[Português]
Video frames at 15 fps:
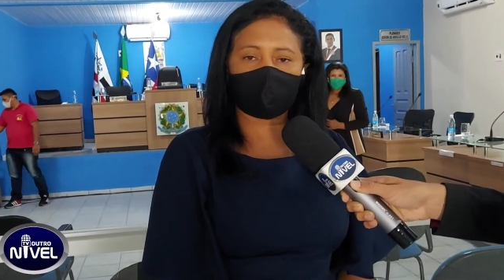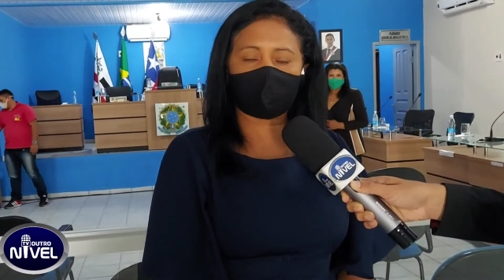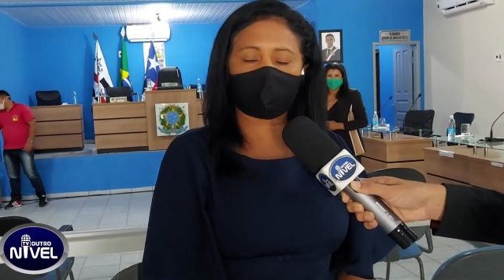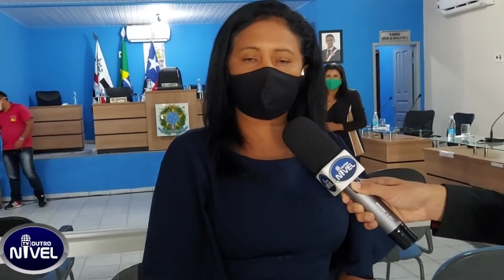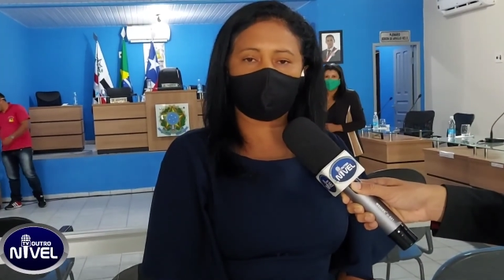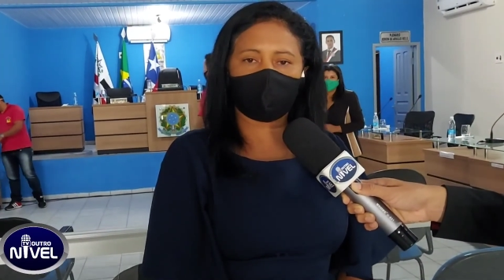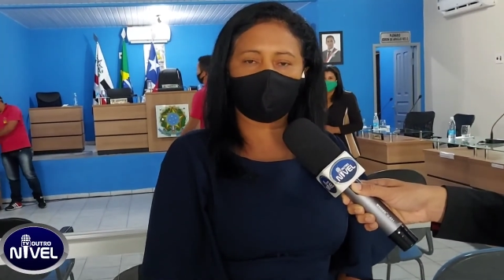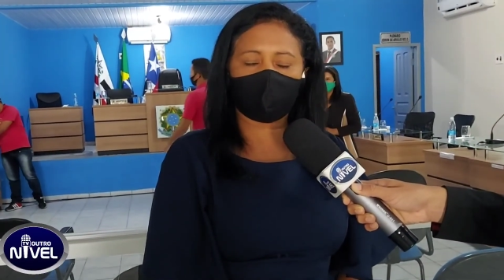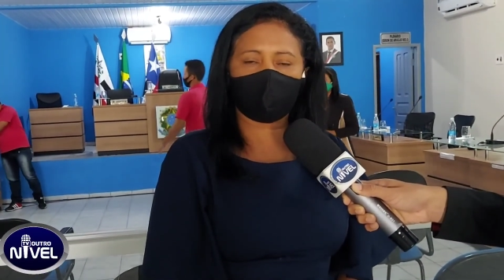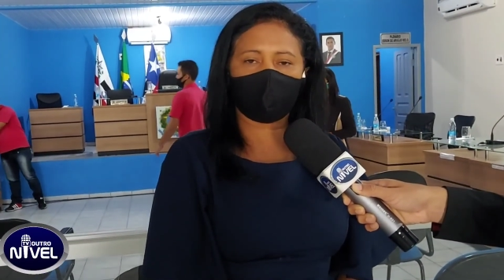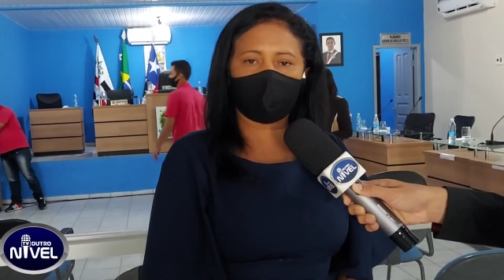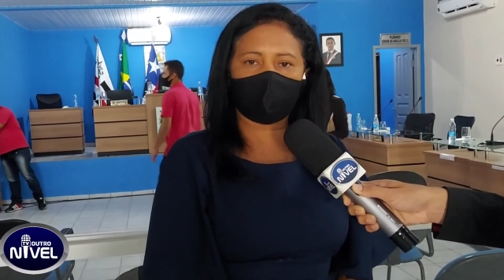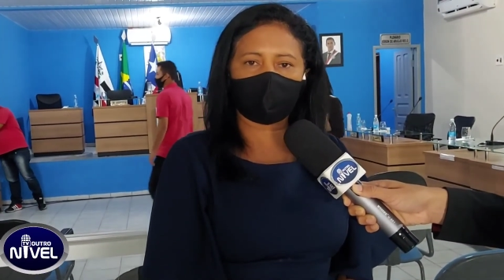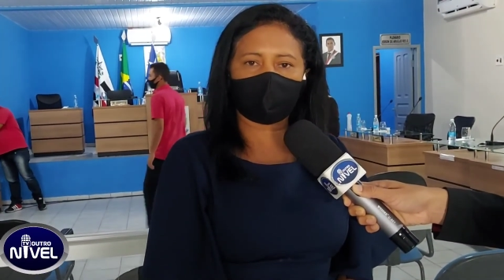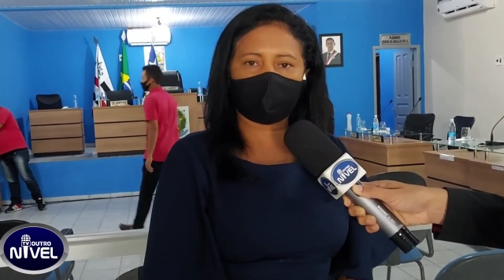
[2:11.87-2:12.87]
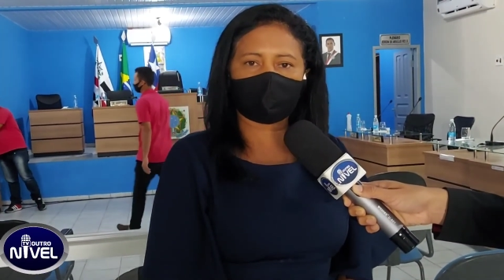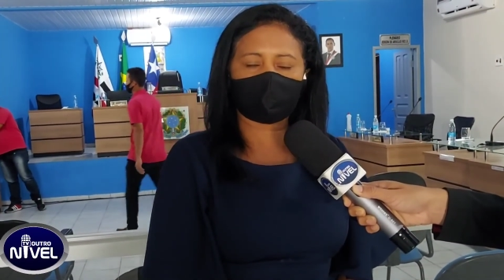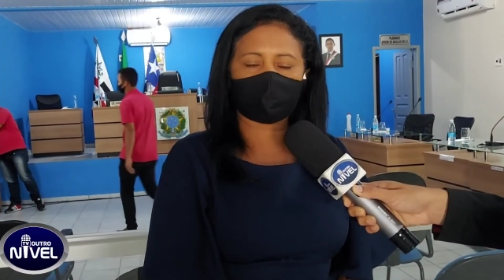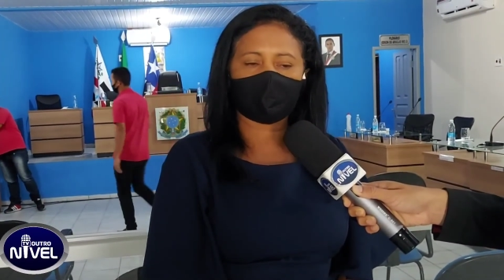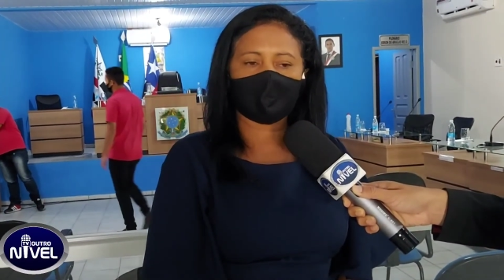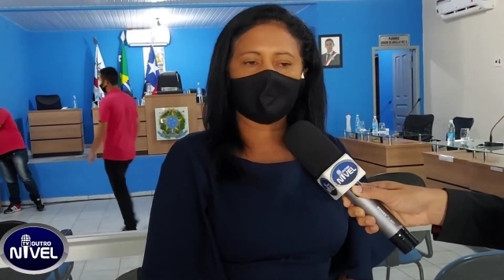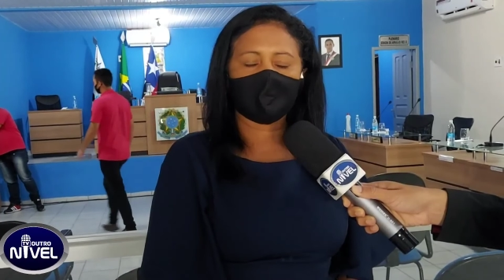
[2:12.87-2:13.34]
Estou muito feliz
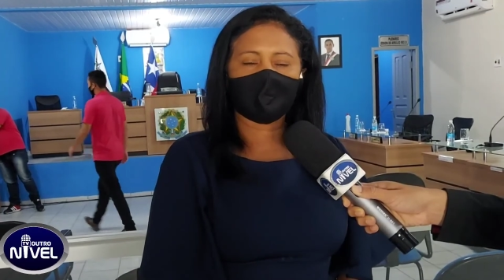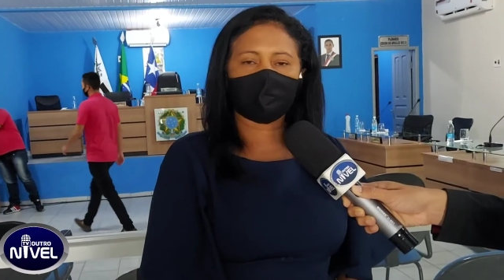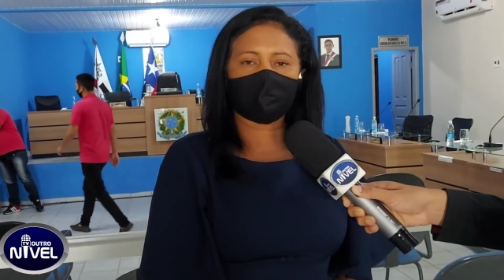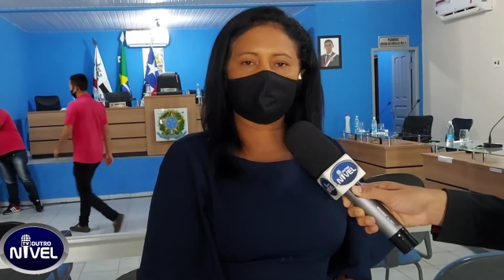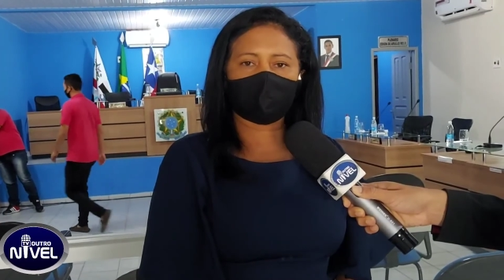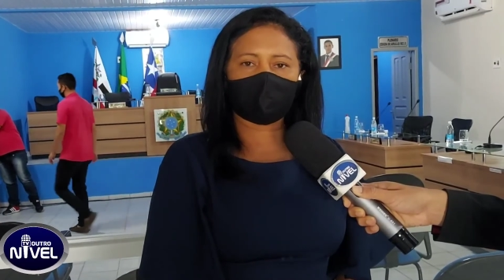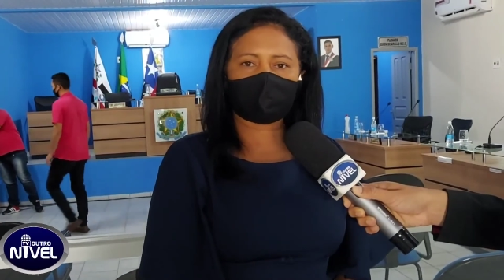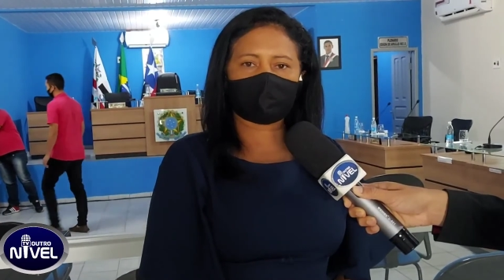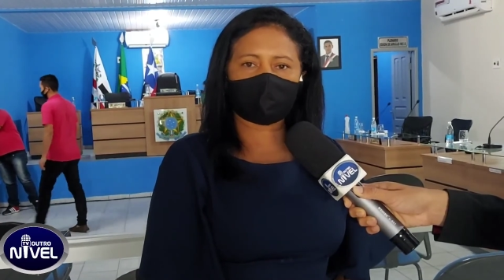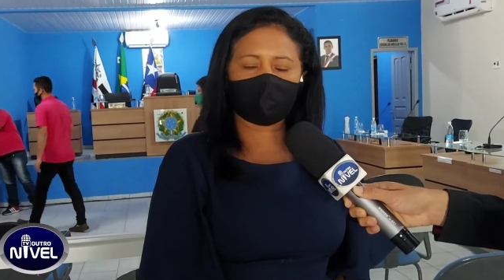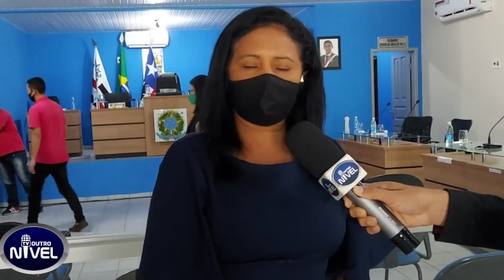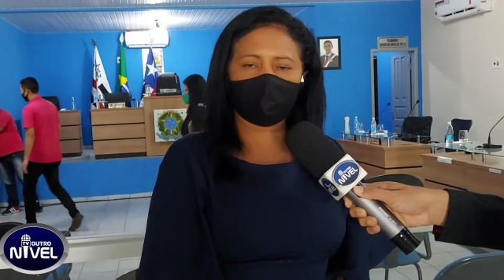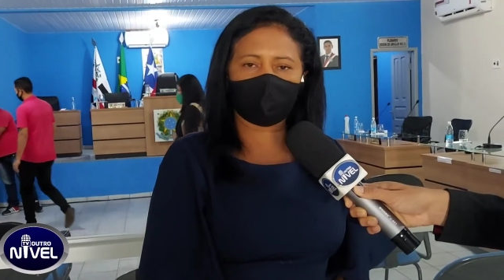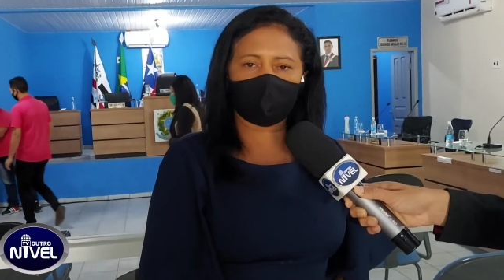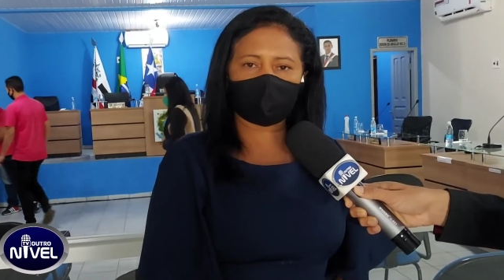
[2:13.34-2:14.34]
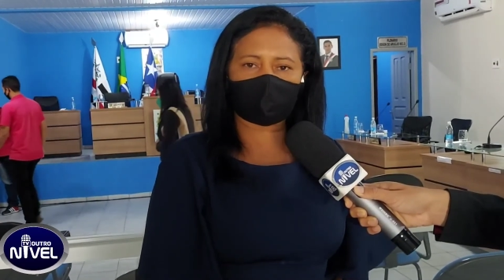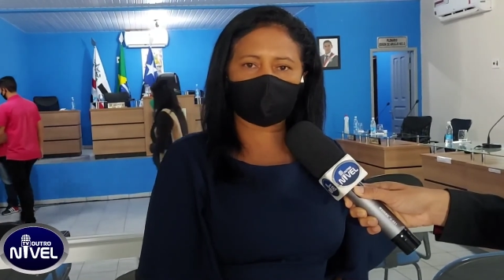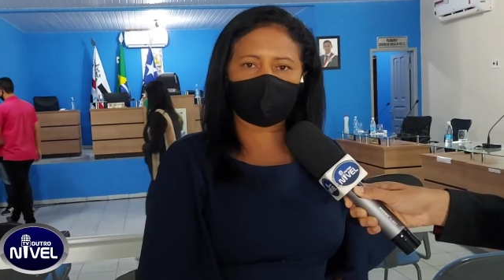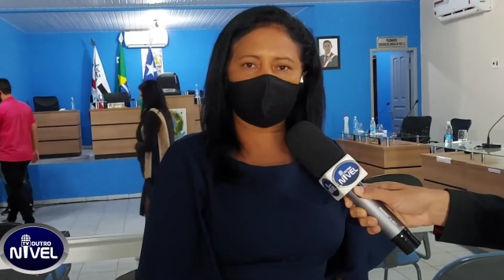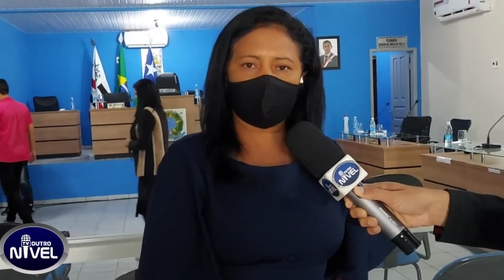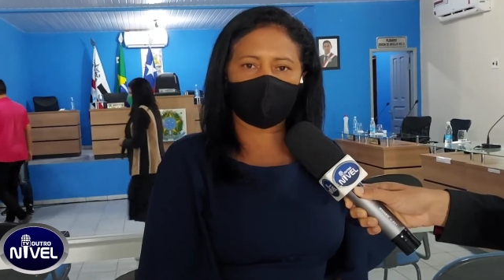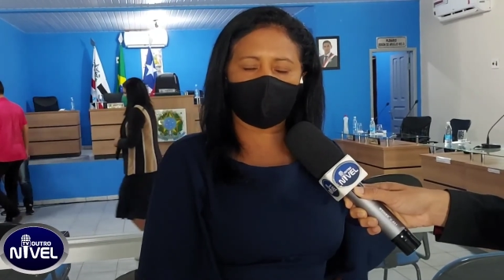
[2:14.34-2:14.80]
de ter sido hoje
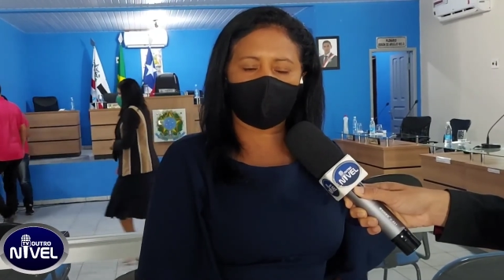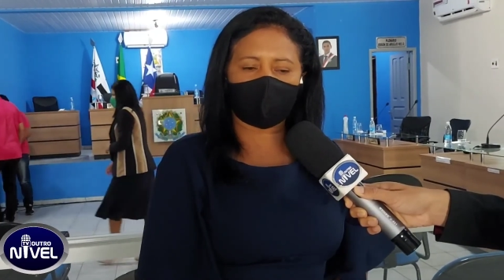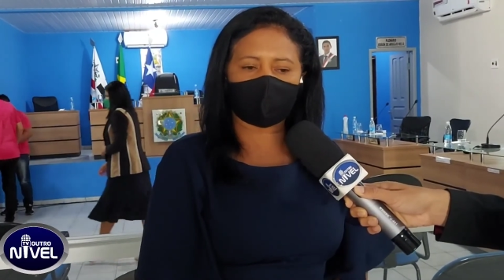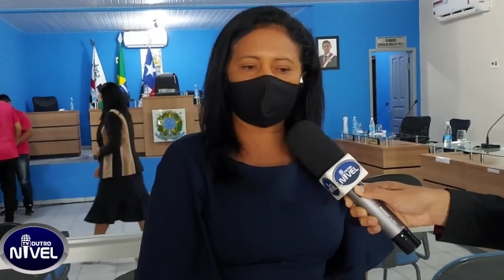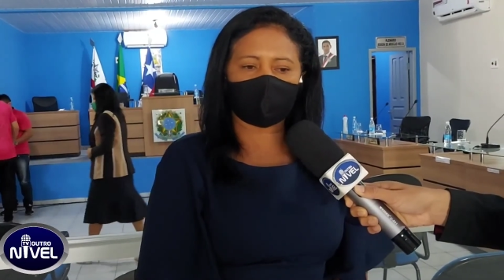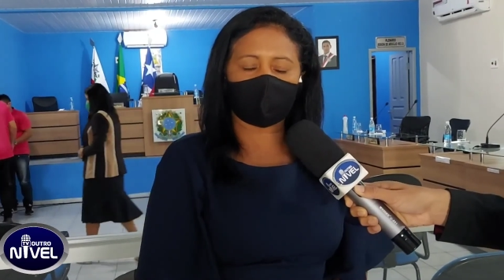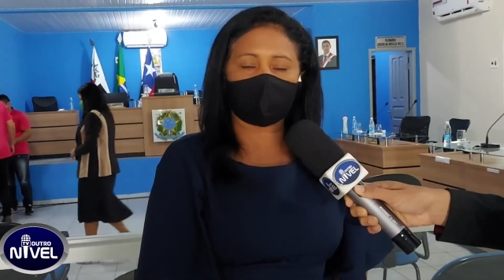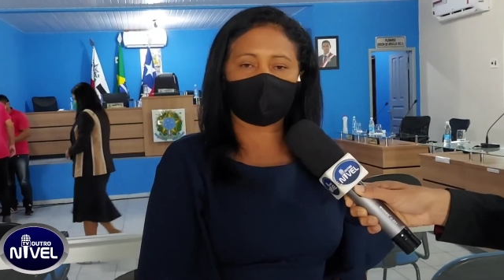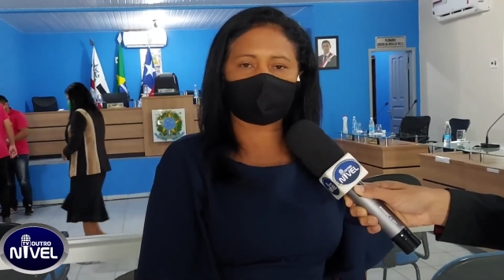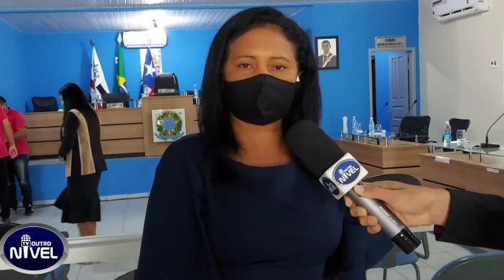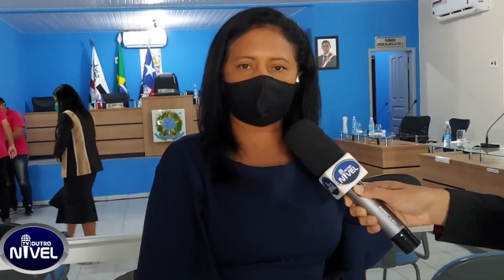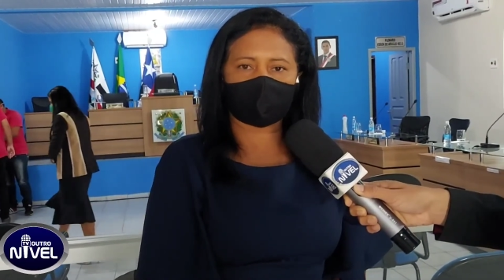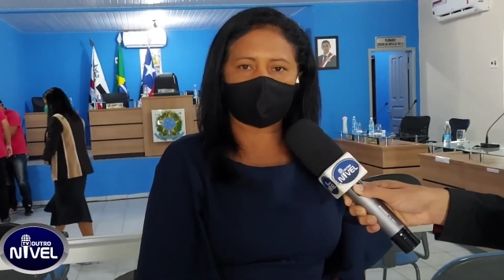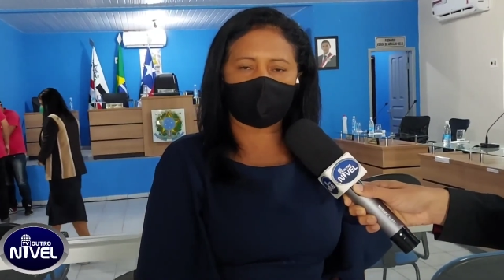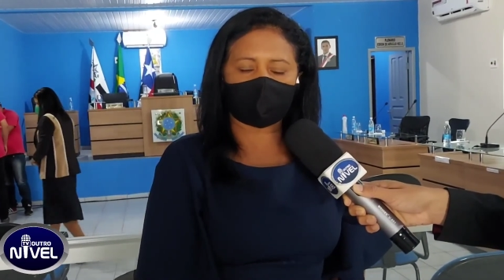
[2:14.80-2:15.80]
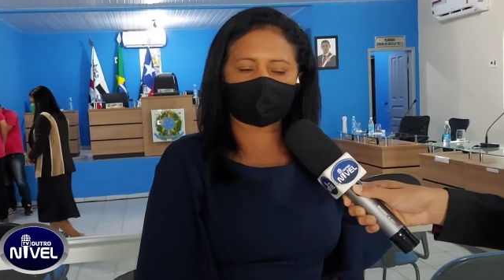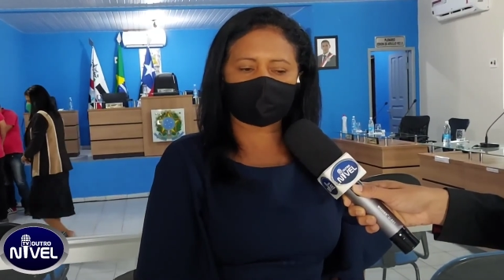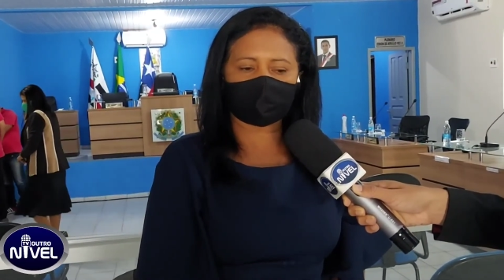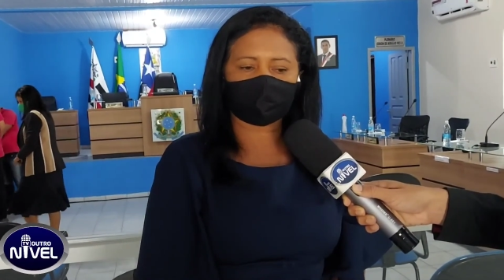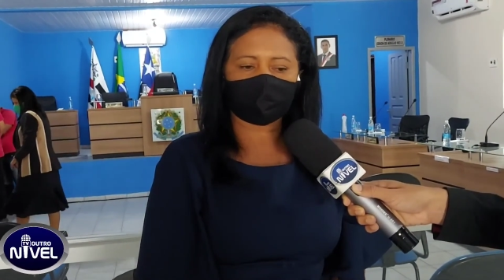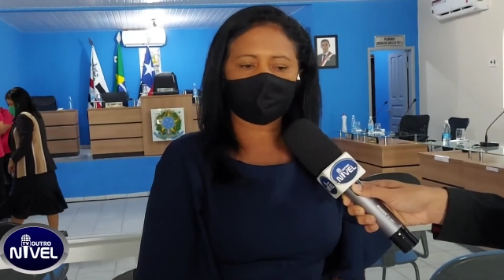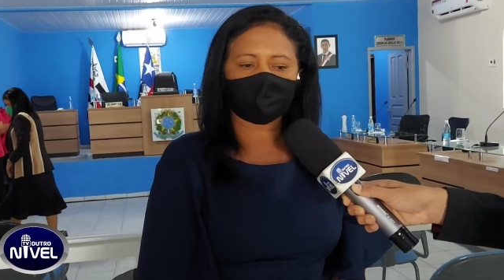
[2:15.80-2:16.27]
aprovado na nossa casa,